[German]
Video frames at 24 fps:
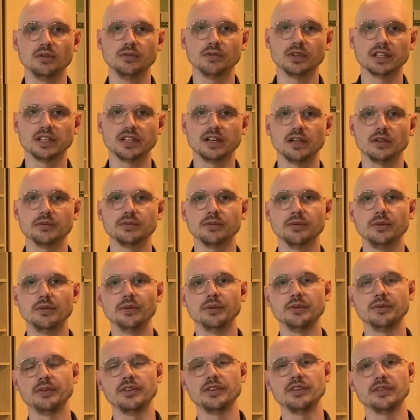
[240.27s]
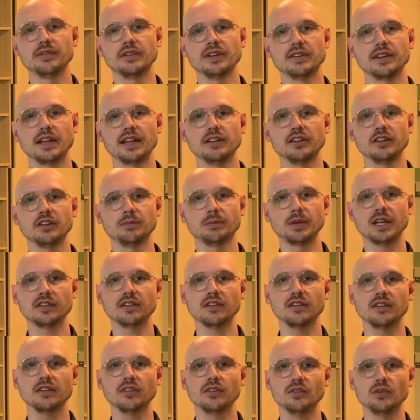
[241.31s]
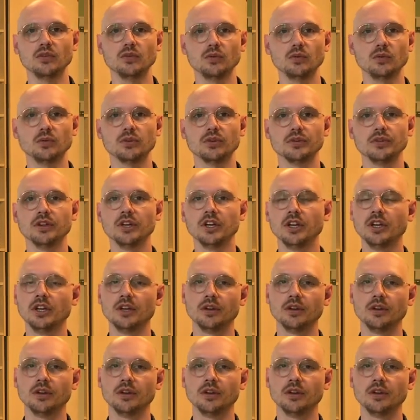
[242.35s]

zu verkaufen und sich was anderes Passendes zu suchen.